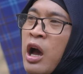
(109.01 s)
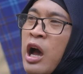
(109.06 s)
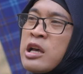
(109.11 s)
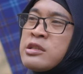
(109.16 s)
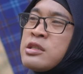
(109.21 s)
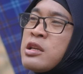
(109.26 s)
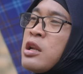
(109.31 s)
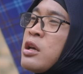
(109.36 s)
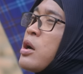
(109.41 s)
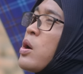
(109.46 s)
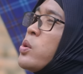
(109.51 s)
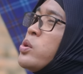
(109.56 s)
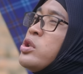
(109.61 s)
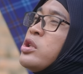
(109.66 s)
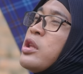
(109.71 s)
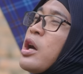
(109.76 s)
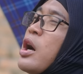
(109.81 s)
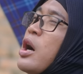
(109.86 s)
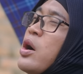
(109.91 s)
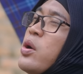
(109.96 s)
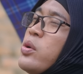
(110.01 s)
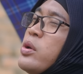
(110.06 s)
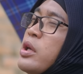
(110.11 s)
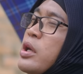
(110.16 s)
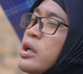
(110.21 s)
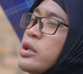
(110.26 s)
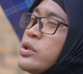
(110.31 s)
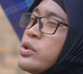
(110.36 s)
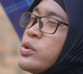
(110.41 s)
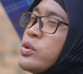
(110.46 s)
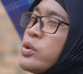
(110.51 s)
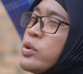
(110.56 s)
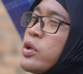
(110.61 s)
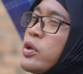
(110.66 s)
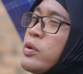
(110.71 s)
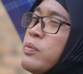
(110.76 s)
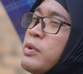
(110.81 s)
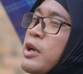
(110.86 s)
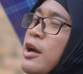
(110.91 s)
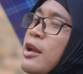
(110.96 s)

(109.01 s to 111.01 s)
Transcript: Asal kau tahu ya Sum,